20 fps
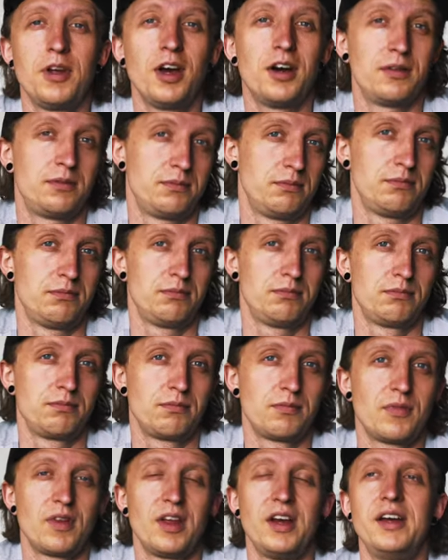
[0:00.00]
ja,
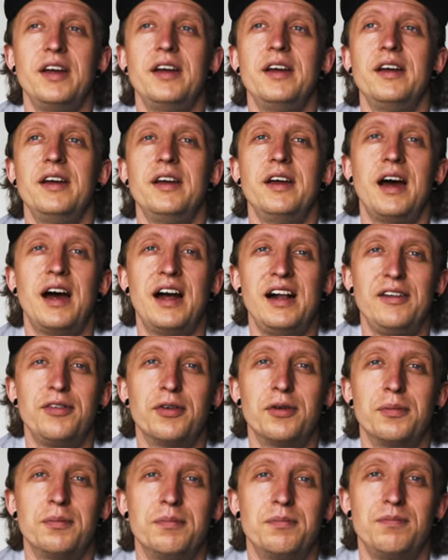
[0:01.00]

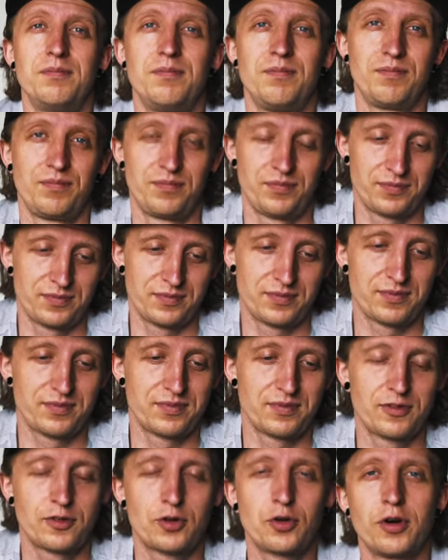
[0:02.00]
also,
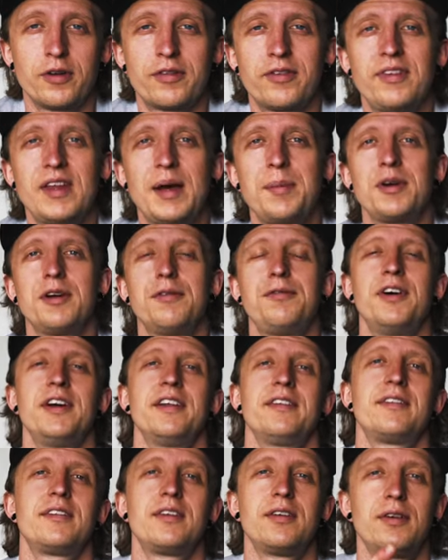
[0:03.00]
kurz
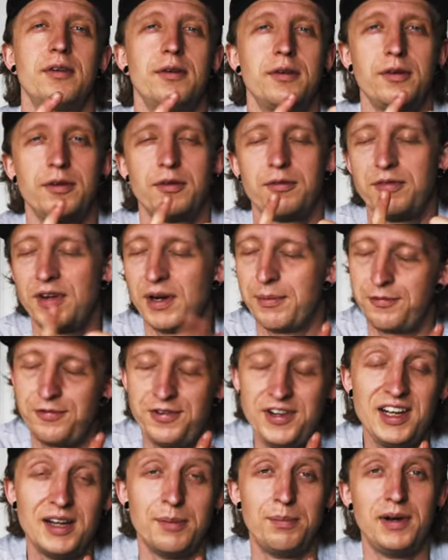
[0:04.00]
zusammengefasst, wir haben
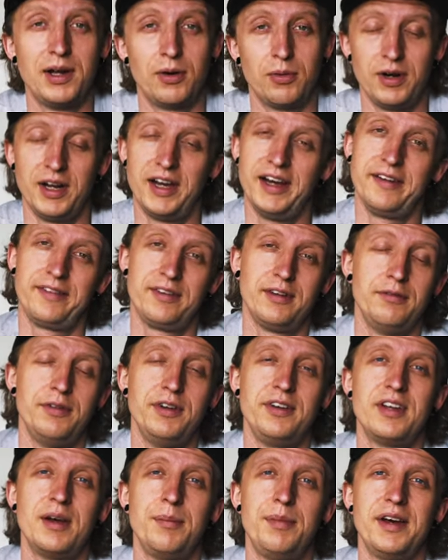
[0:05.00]
viele blaue Lines in
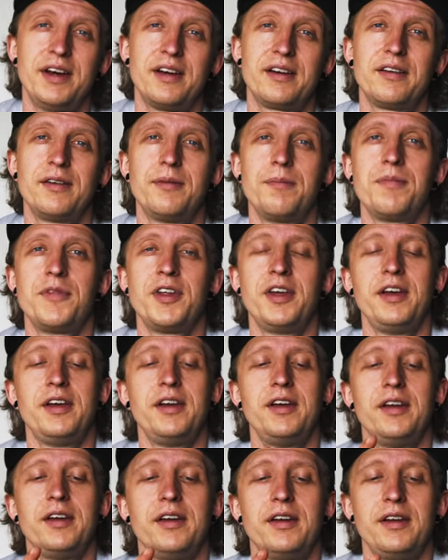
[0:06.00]
Winterberg.
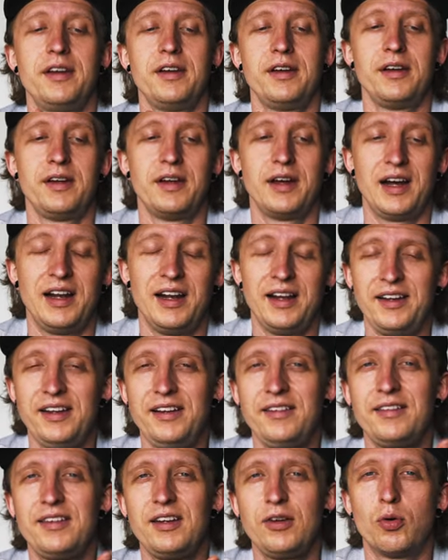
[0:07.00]

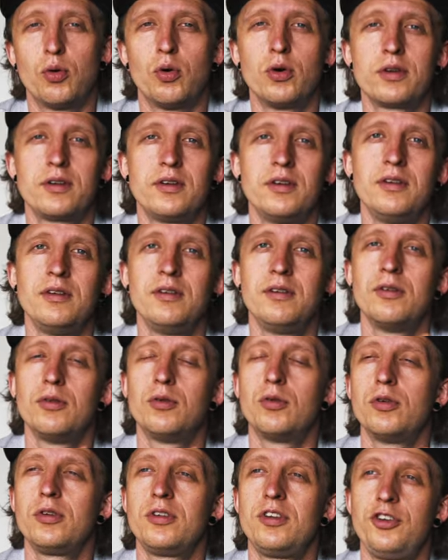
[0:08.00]
Allerdings die roten
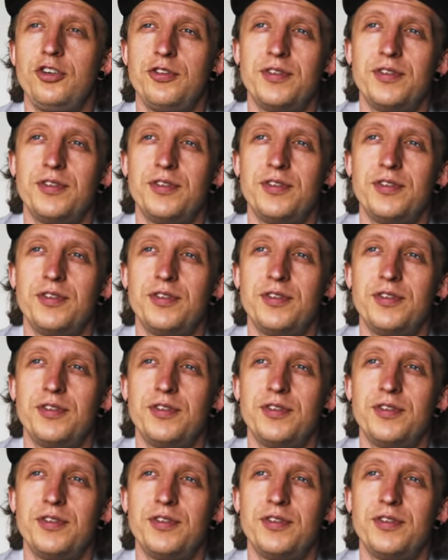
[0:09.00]
und die